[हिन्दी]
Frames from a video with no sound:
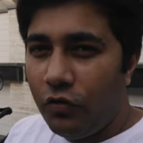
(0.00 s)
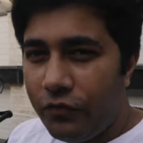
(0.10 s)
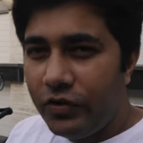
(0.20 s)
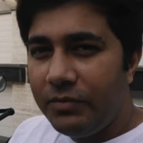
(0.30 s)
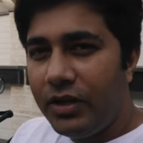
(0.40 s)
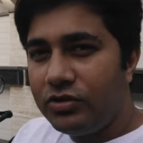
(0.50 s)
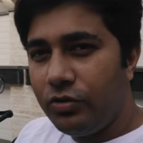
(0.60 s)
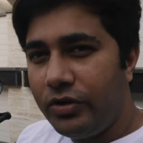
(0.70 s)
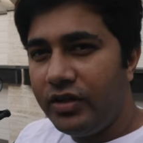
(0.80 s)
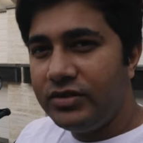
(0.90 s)
होपफुली मैंने
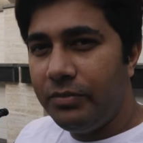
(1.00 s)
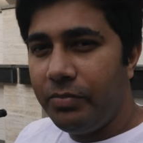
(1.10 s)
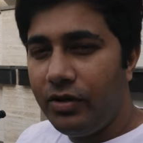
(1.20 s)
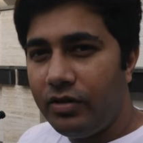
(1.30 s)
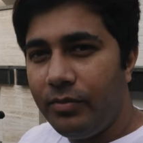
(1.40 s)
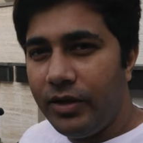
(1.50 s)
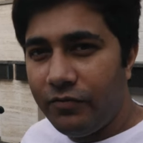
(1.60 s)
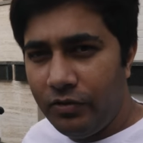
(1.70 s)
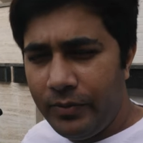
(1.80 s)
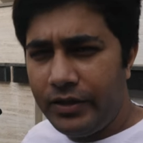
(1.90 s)
शॉर्ट एंड सिंपल और
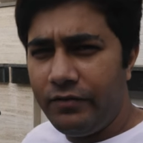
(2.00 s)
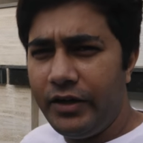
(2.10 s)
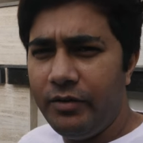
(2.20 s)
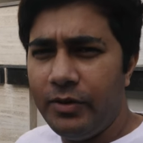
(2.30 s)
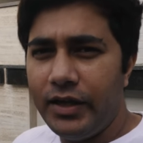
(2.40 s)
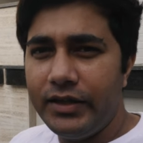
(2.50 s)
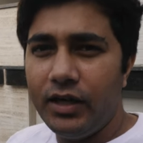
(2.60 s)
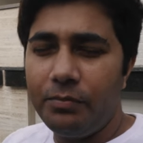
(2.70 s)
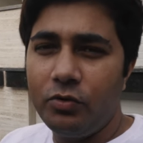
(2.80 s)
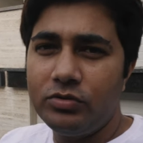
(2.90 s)
इन्फॉर्मेटिव वीडियो बनाई है
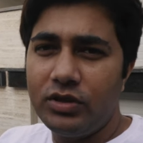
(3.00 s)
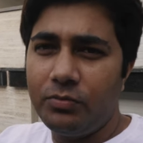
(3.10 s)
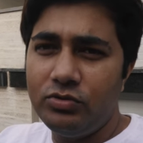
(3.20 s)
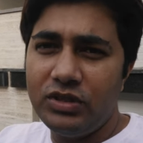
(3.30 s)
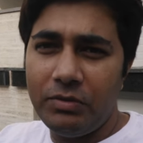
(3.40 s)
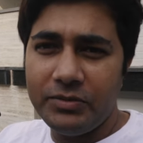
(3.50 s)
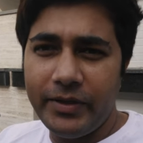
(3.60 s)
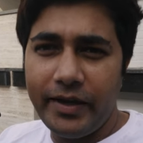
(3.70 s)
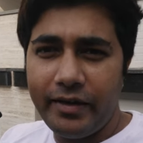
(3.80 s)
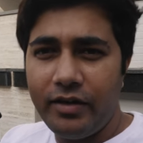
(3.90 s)
आपको सब कुछ समझ
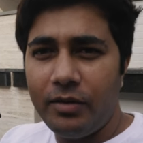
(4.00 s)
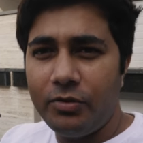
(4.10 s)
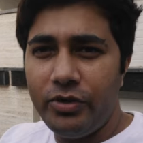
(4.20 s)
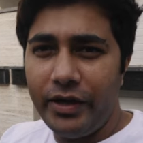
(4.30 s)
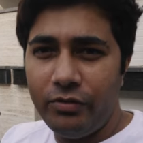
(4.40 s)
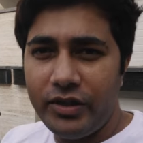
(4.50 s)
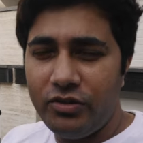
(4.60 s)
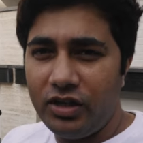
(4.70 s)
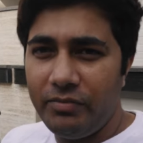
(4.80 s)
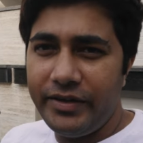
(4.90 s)
में आ गया अगर आपको डाउट है
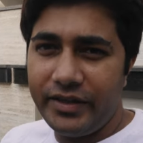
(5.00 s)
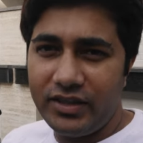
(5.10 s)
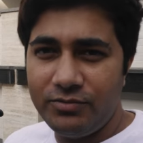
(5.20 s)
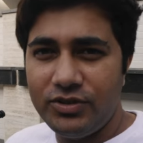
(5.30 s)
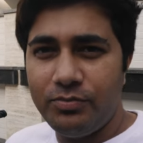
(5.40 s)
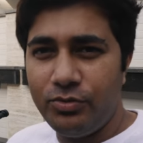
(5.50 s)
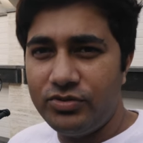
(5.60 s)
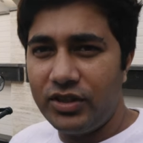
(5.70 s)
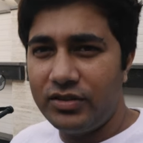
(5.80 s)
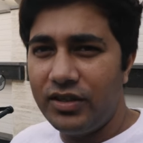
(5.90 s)
तो कमेंट करके मुझे
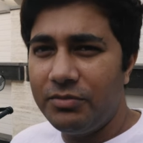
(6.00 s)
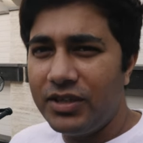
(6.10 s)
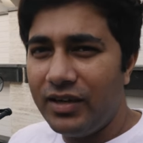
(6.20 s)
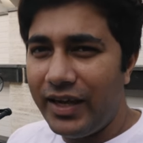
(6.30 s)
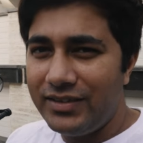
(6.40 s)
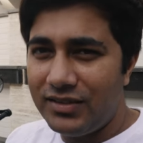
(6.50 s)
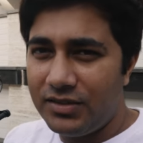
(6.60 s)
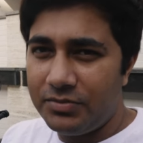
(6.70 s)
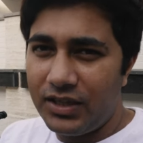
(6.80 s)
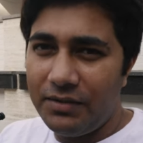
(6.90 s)
पूछ सकते हैं और अभी तक लाइक से
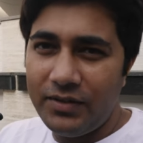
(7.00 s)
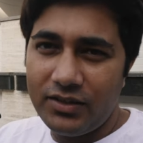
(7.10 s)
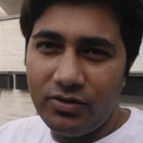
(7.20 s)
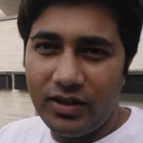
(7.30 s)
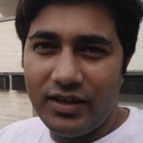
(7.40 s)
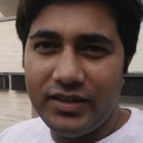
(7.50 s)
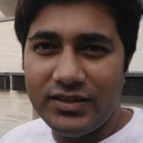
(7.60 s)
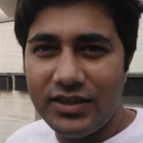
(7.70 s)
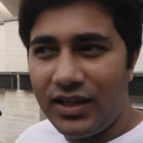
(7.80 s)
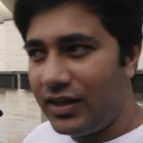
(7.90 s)
सब्सक्राइब नहीं किया तो कर
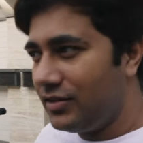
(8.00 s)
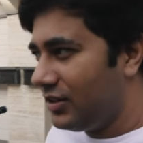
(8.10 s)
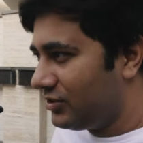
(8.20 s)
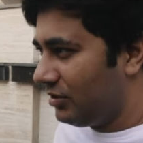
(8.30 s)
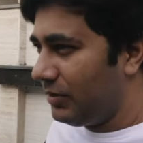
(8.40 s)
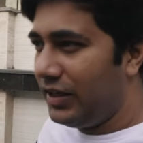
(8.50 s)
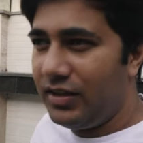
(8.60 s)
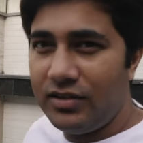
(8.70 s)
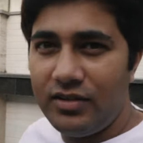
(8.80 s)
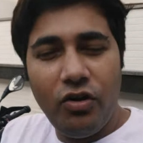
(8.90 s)
लीजिए यार इतनी अच्छी
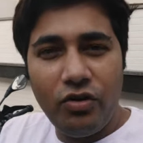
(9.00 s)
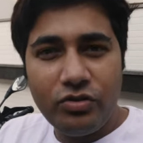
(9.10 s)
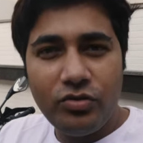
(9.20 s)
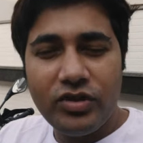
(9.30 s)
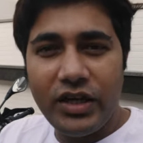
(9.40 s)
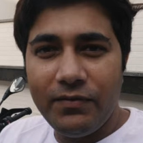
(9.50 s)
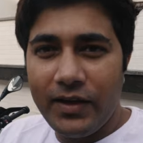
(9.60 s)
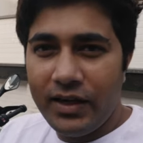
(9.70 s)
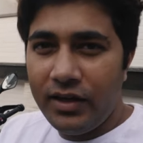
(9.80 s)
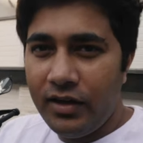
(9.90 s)
बाइक लॉन्ग टूर्स आने
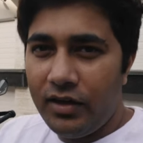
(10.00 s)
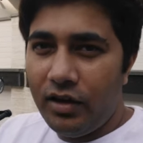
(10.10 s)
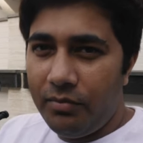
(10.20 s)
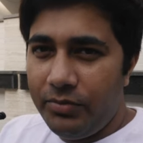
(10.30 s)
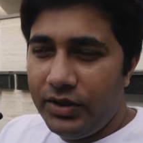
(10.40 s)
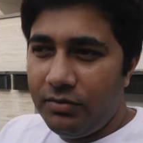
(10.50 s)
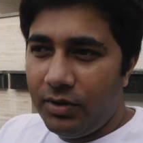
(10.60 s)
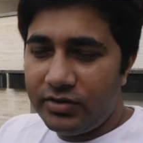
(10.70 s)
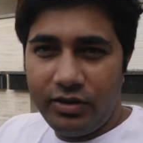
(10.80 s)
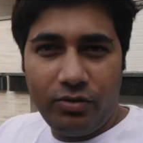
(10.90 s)
वाले हैं अभी
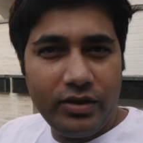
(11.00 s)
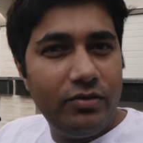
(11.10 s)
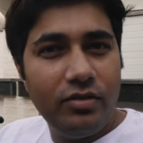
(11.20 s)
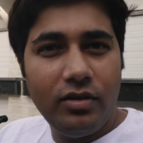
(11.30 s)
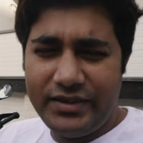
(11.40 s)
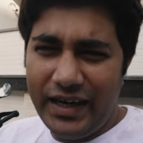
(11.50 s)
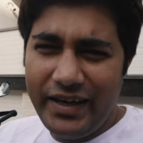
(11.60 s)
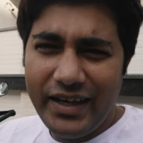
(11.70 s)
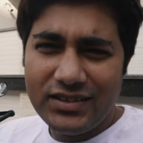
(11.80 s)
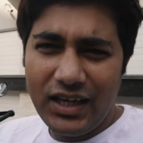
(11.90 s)
बस लॉकडाउन
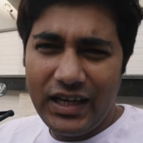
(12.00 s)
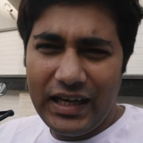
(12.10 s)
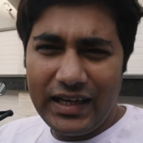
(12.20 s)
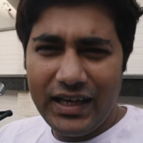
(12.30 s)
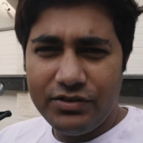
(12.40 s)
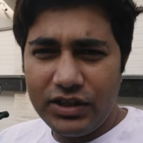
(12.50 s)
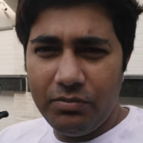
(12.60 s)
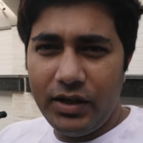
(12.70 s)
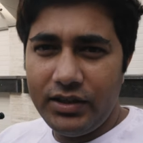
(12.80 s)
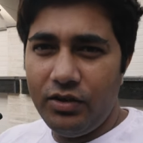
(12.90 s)
टेन डेज़ का ही रह गया है उसके
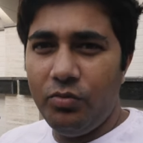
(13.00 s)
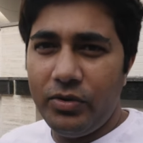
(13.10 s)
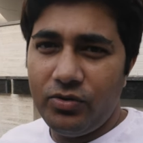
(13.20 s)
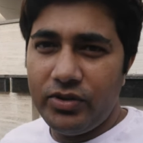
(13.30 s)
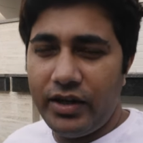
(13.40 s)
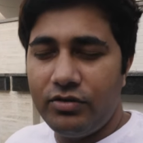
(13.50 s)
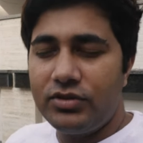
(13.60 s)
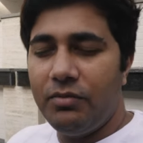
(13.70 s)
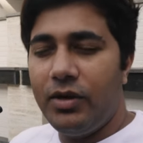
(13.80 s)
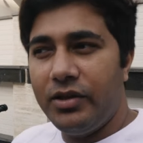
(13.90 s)
बाद ये ओपन हो जाएगा
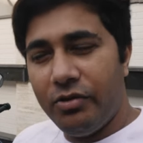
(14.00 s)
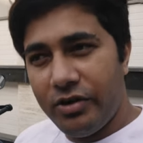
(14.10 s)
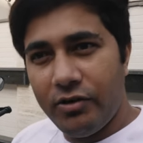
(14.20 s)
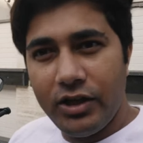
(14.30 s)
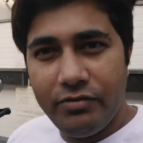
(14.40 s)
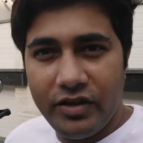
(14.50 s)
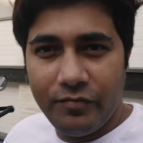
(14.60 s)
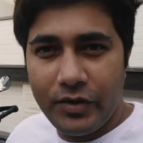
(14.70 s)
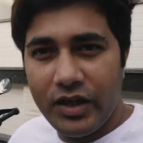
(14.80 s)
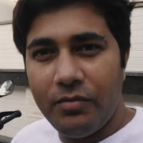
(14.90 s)
उसके बाद होने वाली फिर
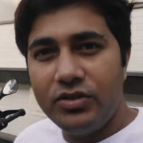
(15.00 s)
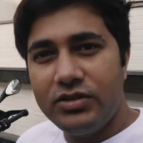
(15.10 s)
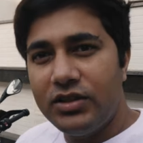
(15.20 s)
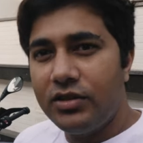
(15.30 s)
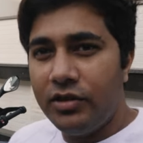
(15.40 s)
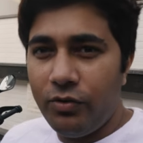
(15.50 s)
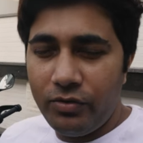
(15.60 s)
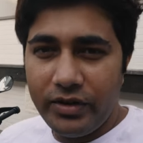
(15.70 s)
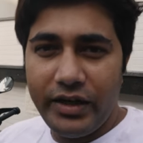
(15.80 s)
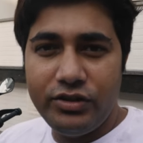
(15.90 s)
मजा मस्ती
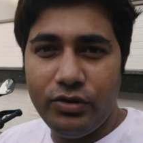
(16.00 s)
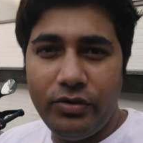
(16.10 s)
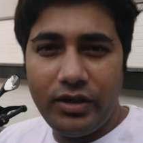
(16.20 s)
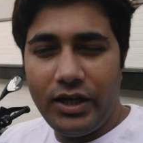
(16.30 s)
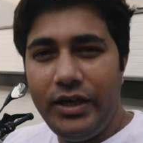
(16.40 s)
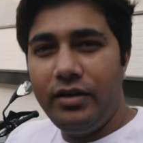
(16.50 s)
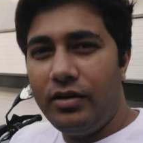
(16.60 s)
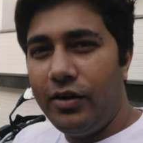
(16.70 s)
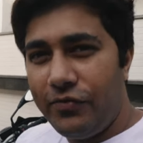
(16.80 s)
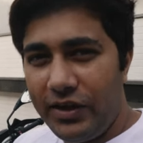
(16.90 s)
लॉन्ग राइड शॉर्ट राइड
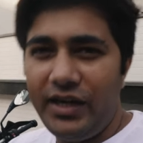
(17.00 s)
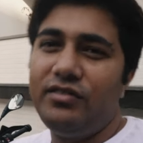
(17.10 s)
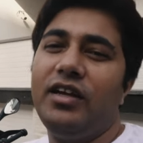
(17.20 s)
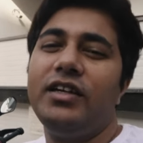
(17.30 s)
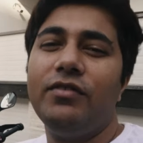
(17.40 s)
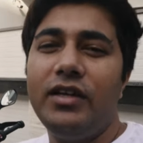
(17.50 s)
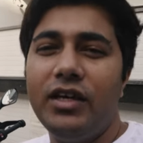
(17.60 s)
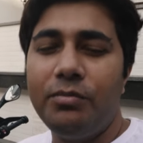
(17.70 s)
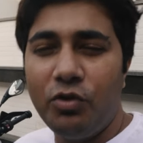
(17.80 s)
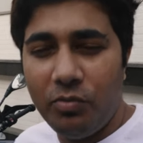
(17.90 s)
काफ़ी राइड्स आने वाली
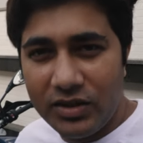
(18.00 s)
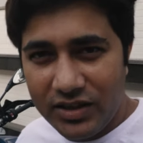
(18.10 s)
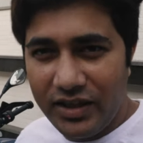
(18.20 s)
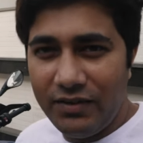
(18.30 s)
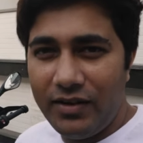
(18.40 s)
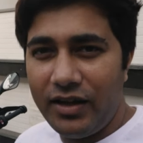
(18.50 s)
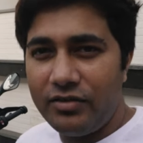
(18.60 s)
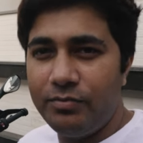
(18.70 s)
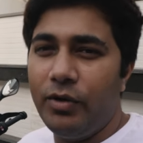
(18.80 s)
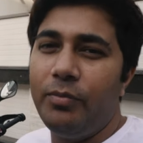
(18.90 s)
हैं आपको मज़ा आने वाला
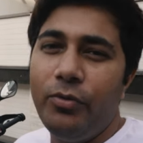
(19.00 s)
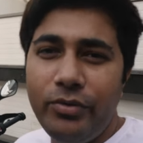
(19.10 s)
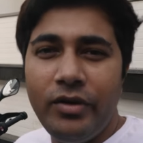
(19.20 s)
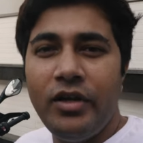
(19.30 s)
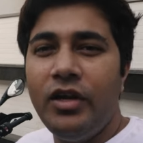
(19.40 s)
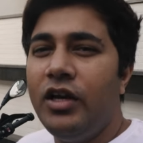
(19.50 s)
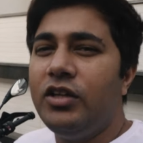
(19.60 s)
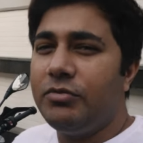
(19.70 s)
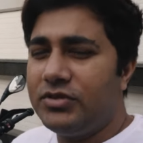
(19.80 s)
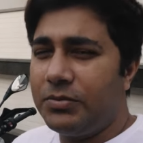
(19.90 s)
भरपूर
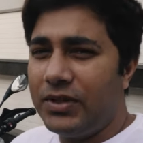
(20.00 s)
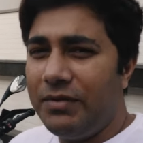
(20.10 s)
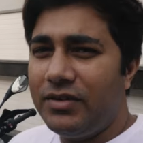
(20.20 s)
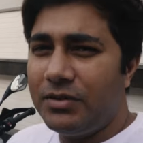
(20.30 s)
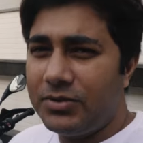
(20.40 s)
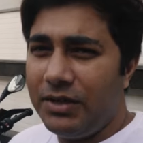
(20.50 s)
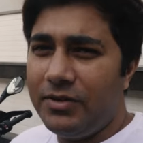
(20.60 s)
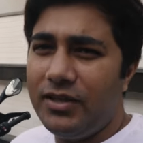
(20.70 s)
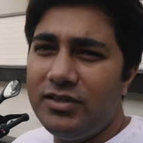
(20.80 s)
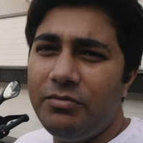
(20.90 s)
तब तो सब्सक्राइब नहीं
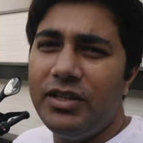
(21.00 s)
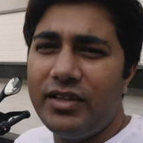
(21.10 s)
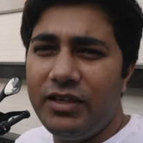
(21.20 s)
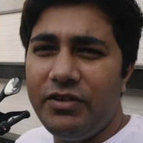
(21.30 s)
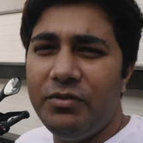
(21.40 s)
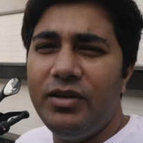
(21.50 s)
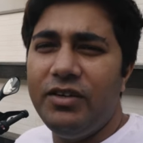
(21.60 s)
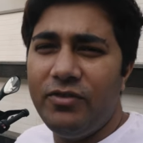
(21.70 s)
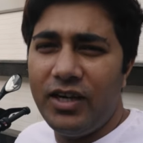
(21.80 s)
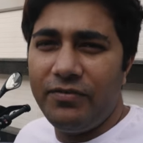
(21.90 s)
सब्सक्राइब कर लीजिए मिलते हैं अगली वीडियो में
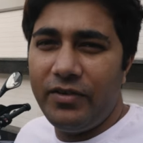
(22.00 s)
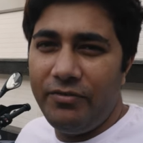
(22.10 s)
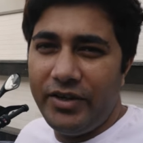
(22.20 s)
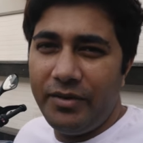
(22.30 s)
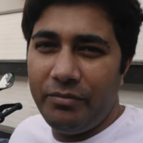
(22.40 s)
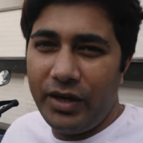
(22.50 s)
लिव लाइफ वीडियो